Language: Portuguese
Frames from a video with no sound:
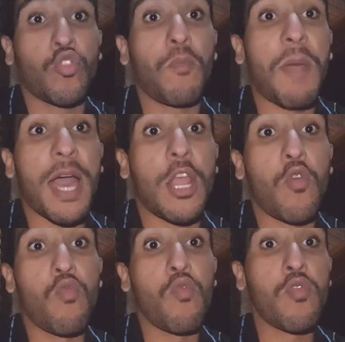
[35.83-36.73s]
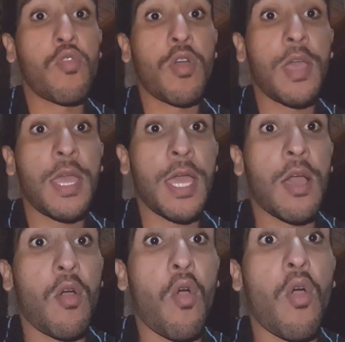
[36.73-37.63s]
Tubarão.
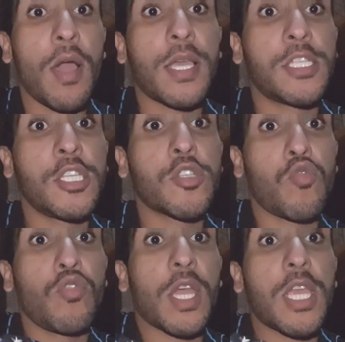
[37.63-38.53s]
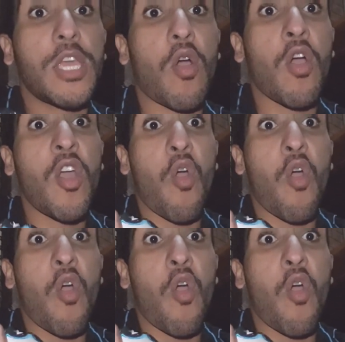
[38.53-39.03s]
Honra que se escuda aqui, ó.